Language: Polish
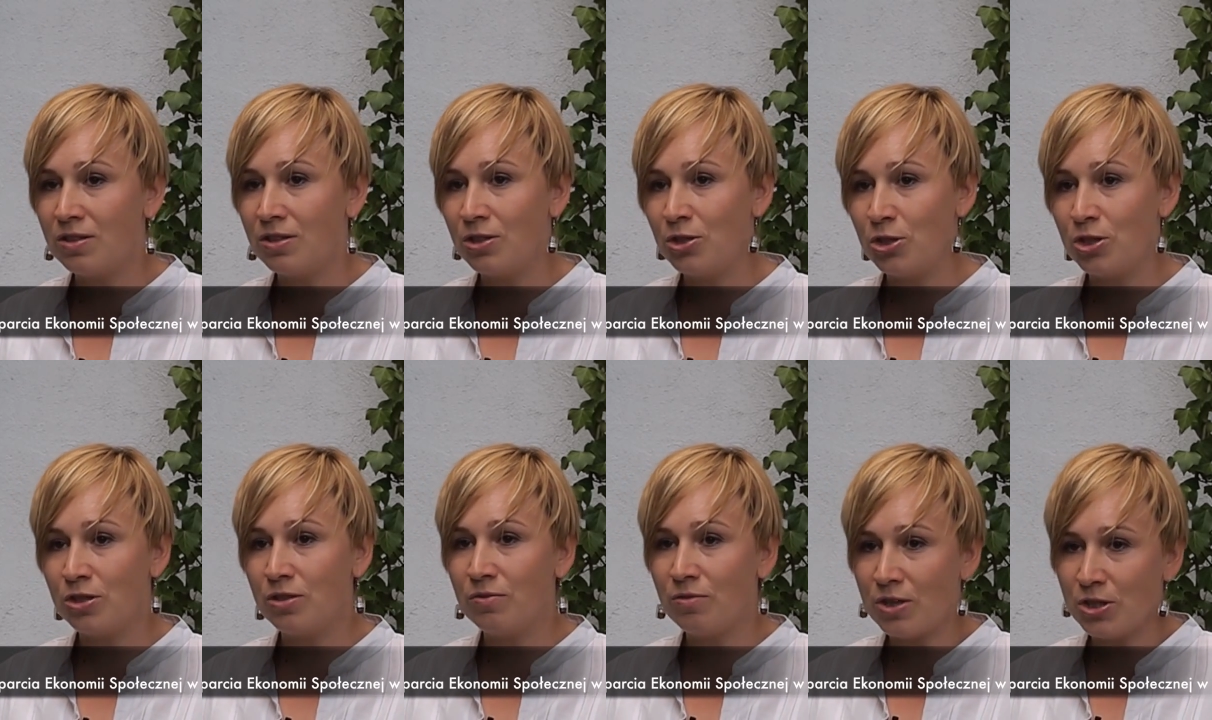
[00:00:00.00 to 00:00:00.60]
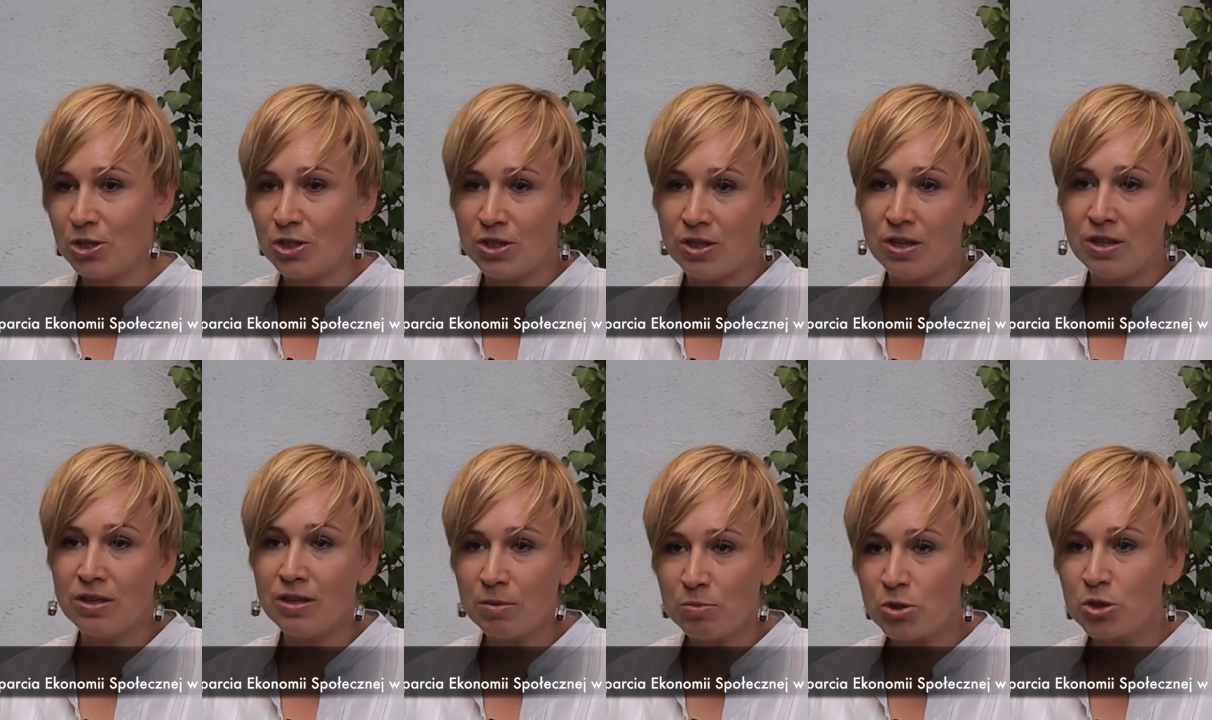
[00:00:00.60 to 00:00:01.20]
e, czy
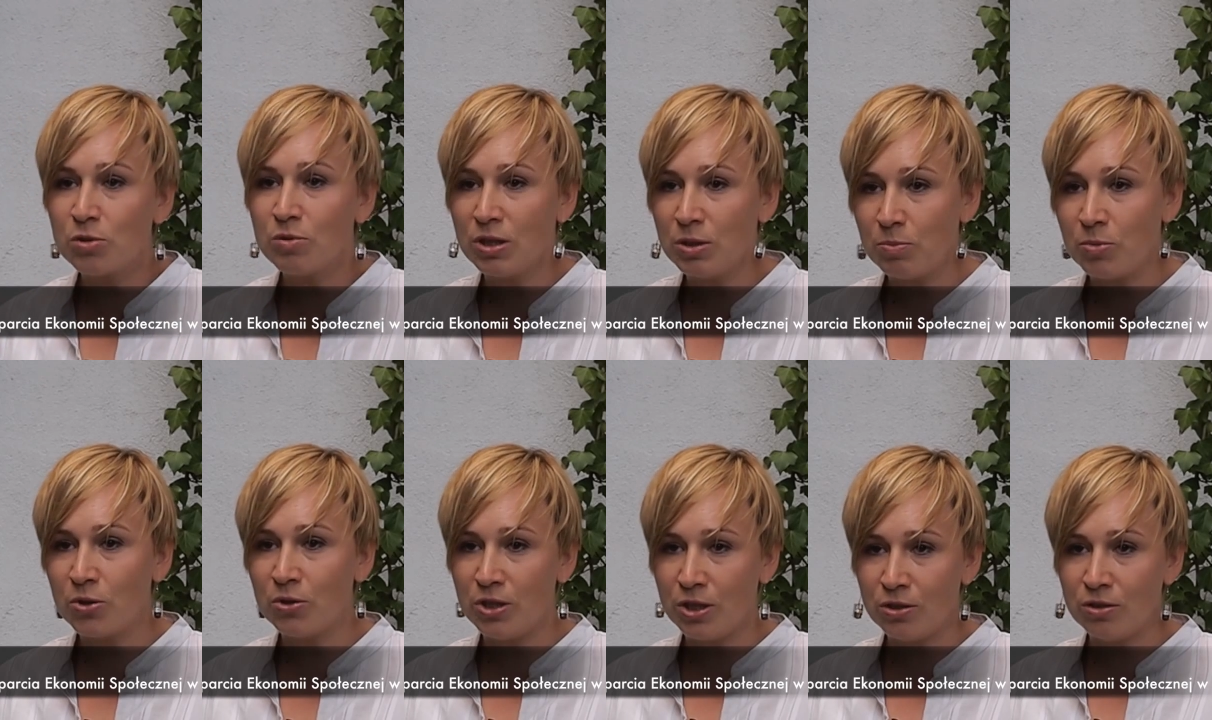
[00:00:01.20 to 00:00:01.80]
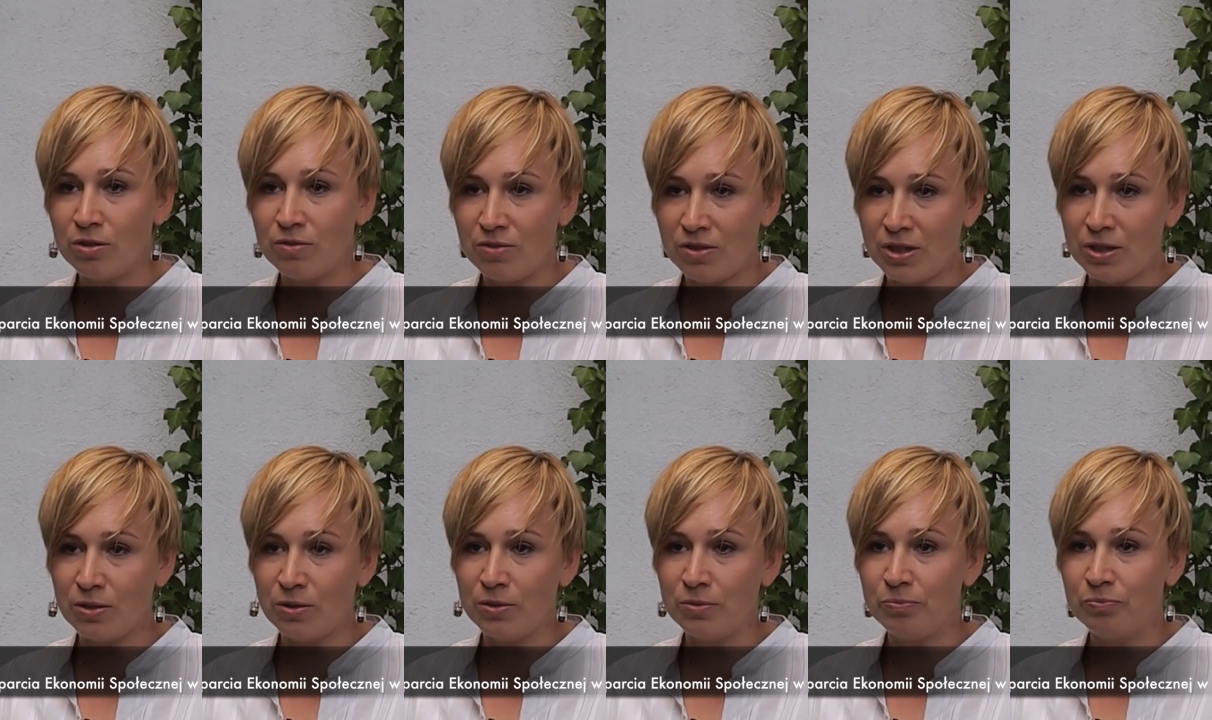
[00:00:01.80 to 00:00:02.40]
właśnie na przykład
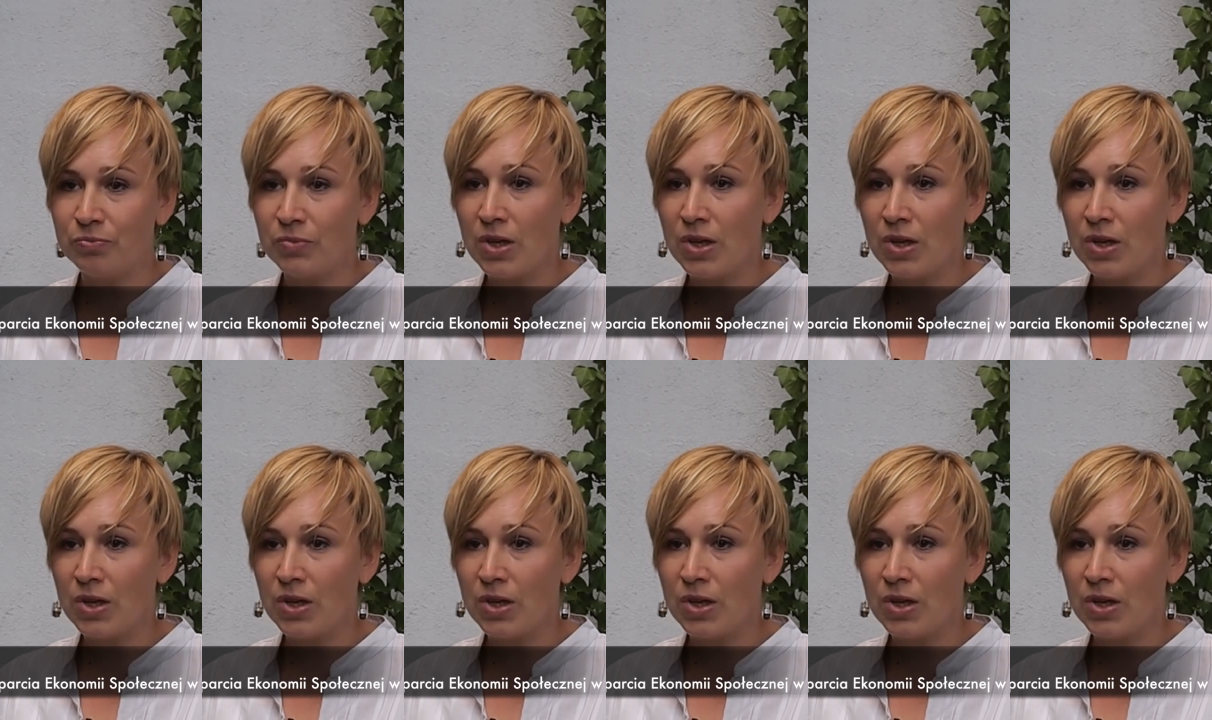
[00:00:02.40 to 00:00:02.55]
projektowego.